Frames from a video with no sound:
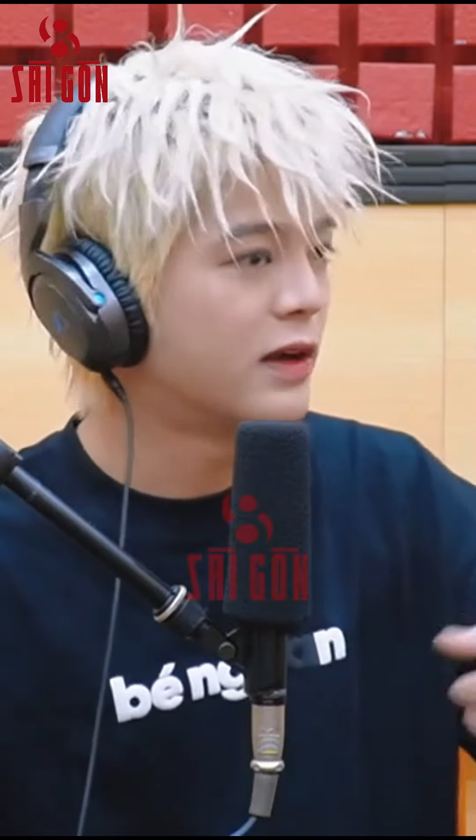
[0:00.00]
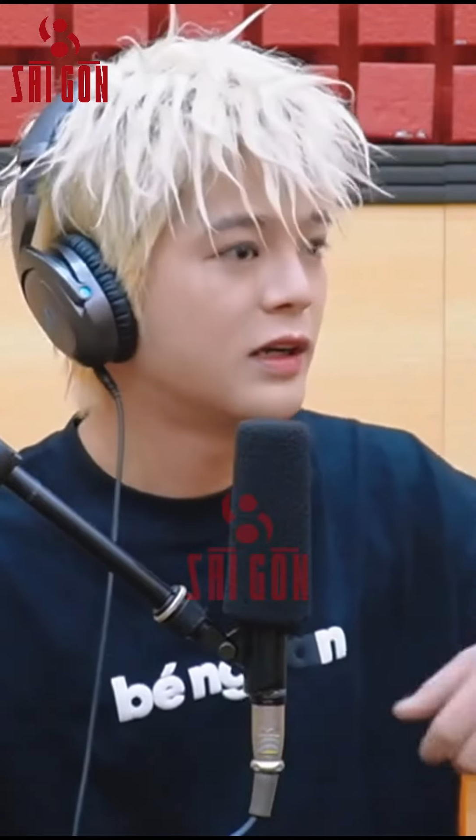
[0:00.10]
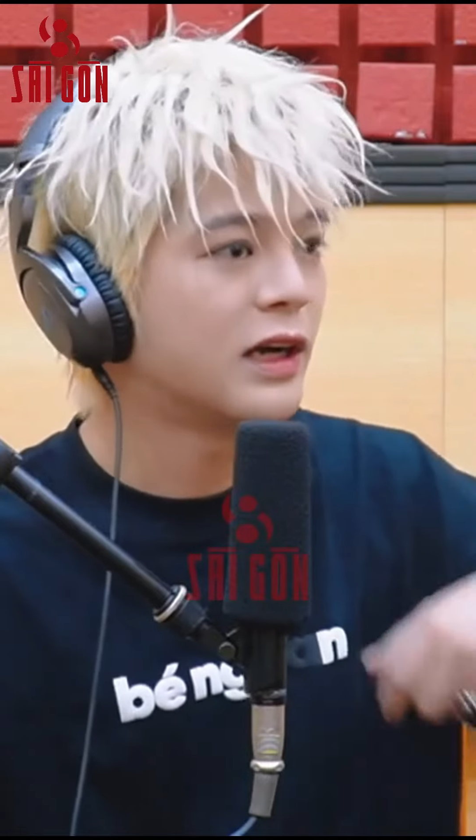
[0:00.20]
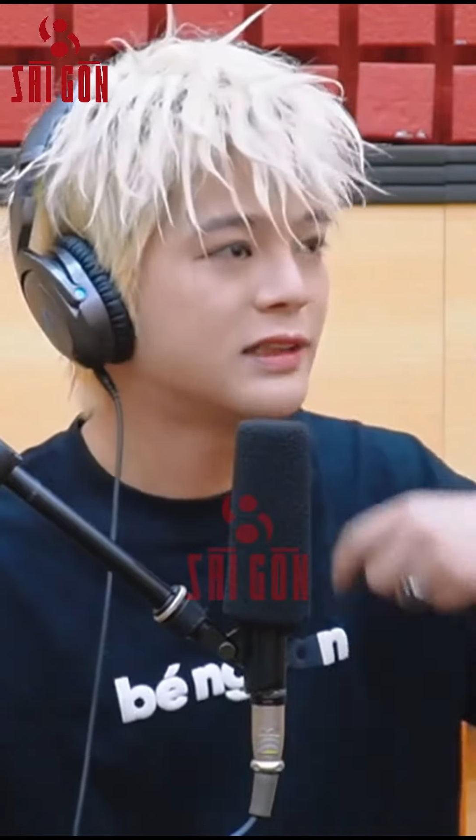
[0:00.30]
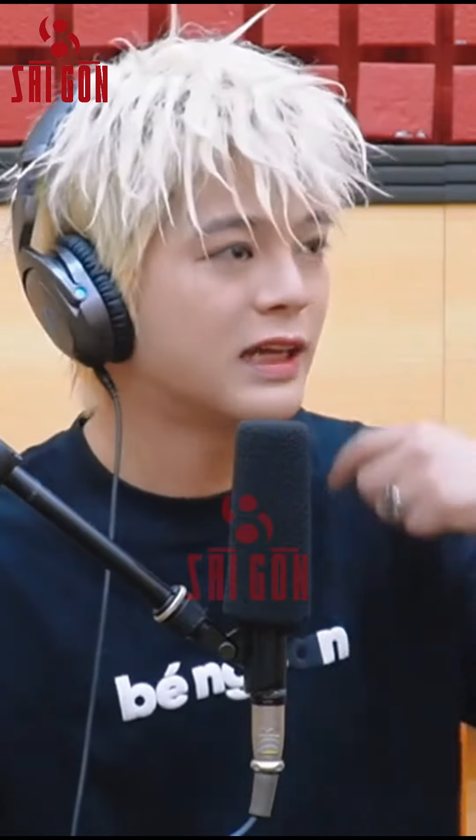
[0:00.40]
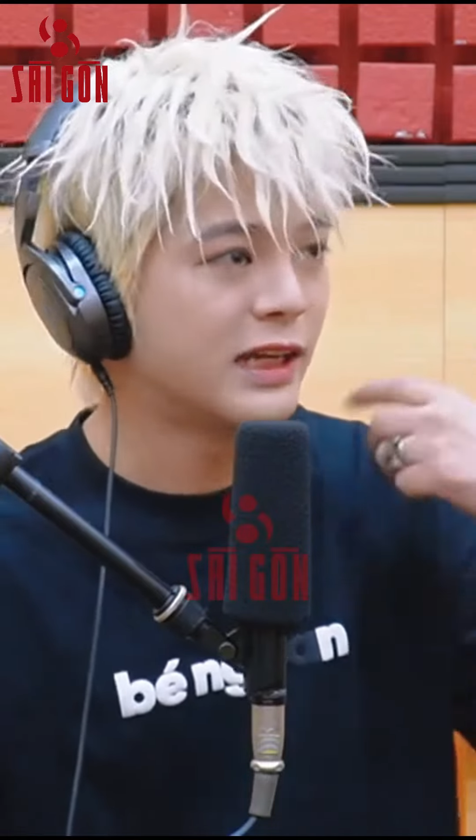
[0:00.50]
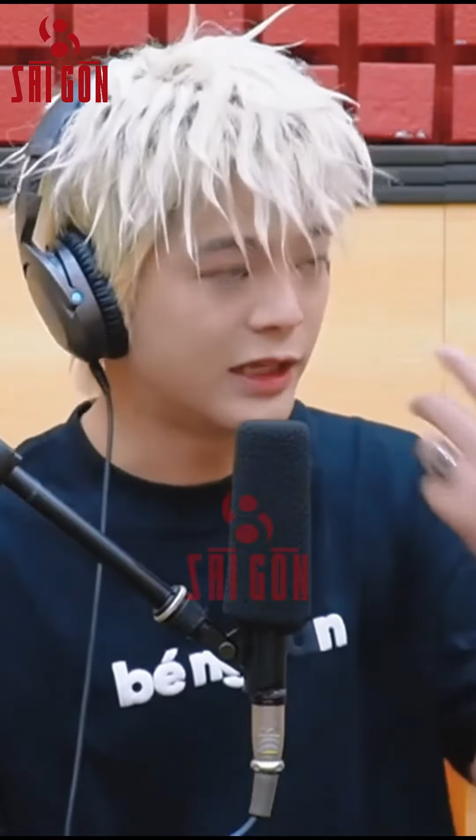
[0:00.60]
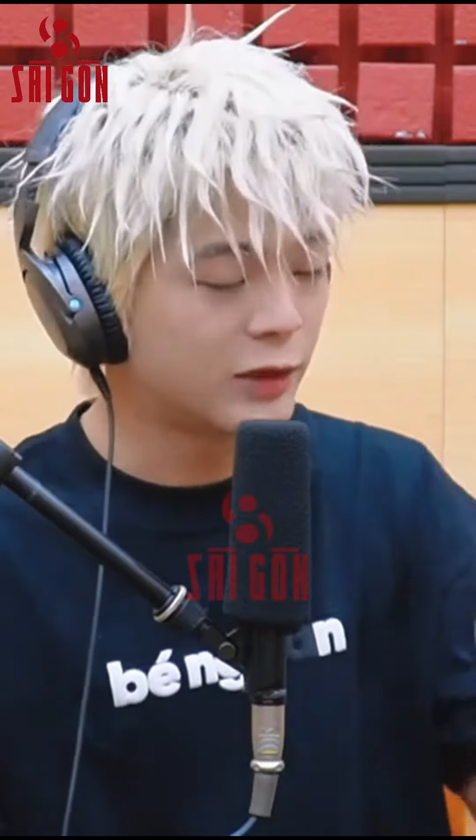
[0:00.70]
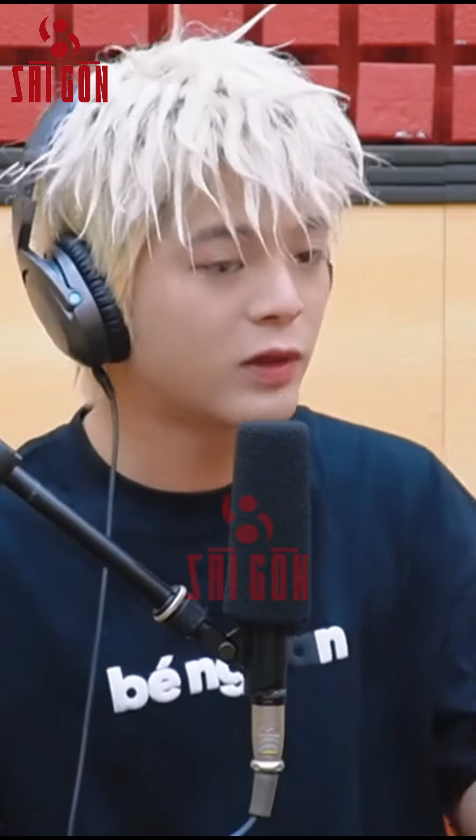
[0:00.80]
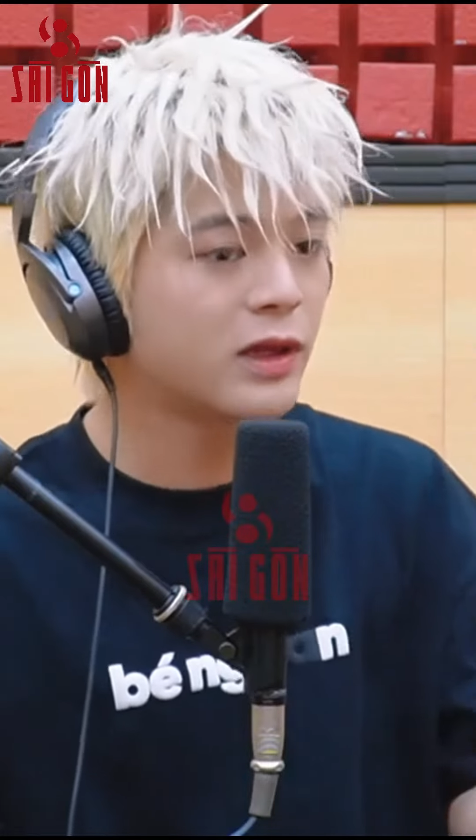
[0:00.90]
và được khán giả để
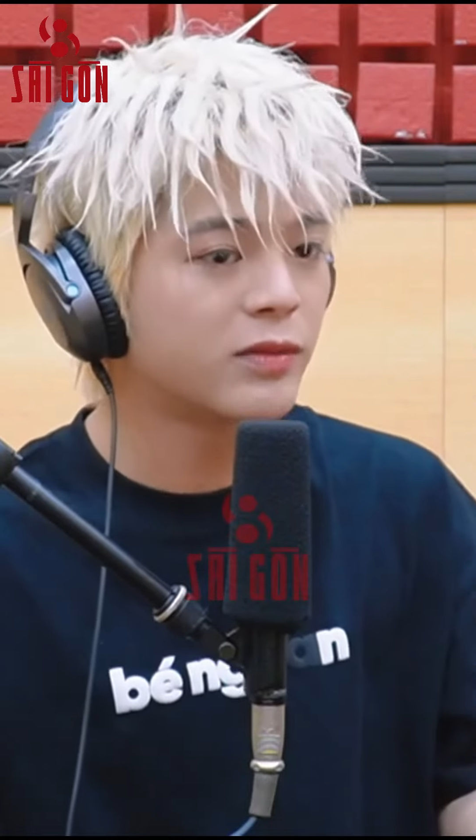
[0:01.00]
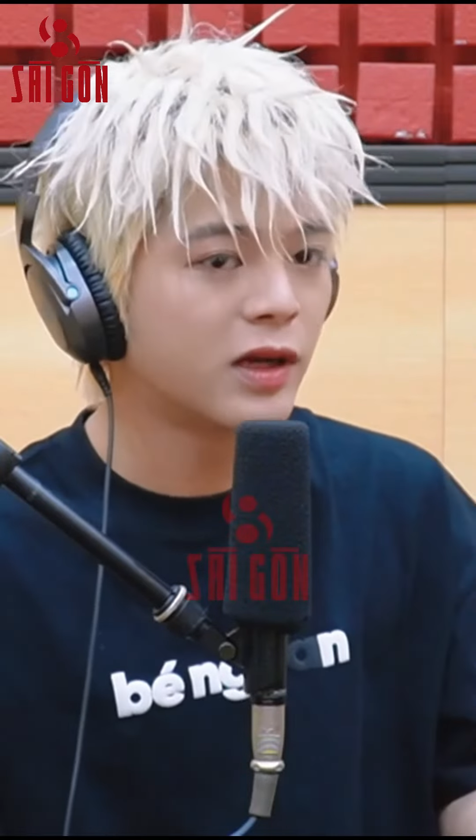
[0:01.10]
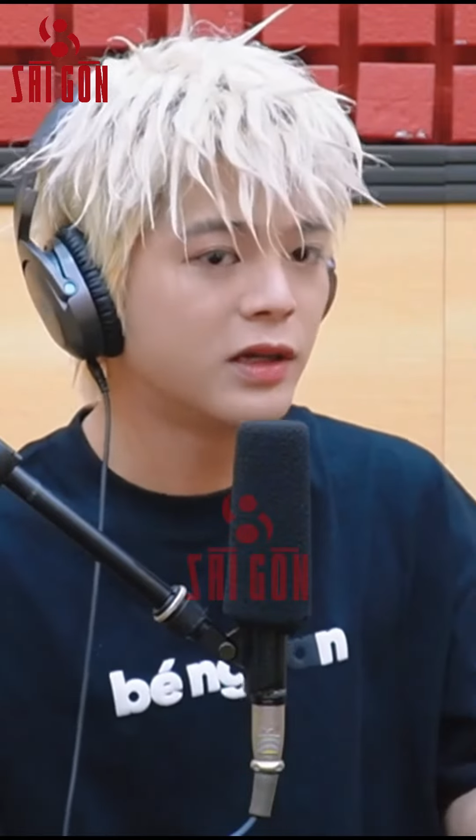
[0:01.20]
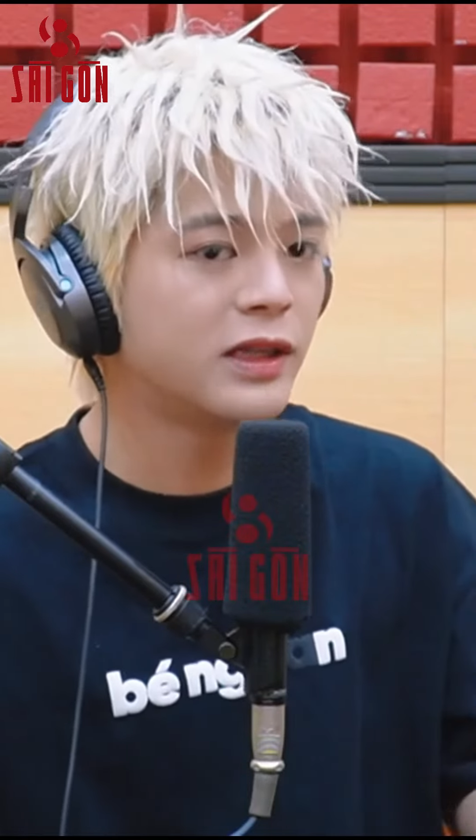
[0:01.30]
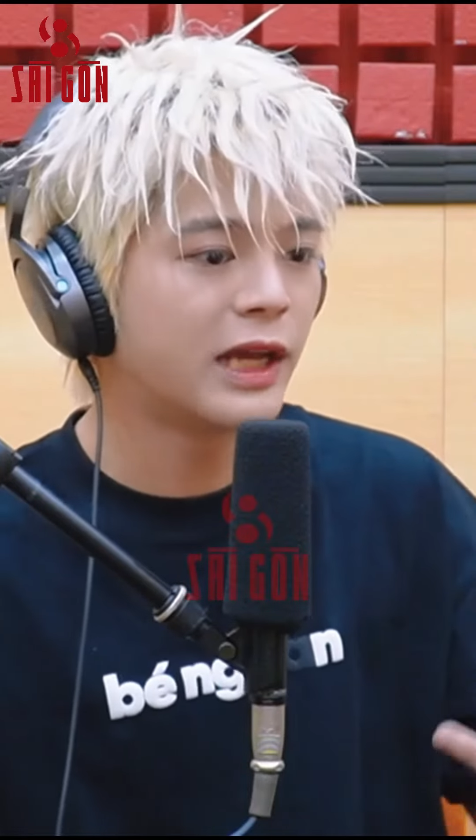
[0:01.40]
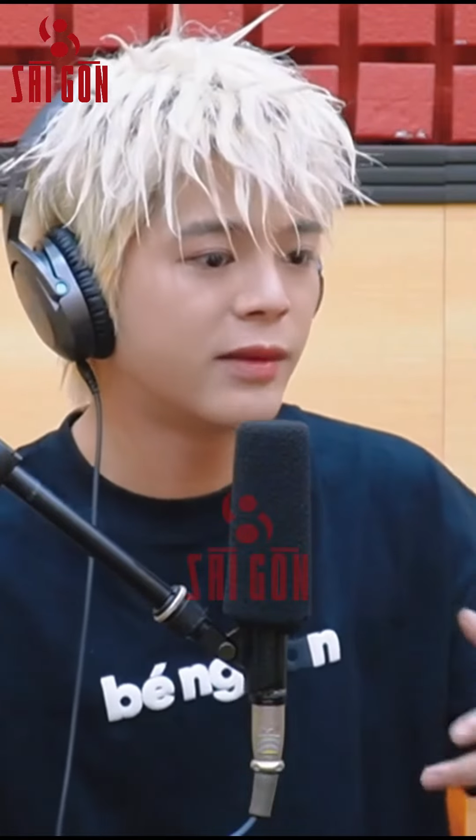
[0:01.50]
ý quan tâm tới thì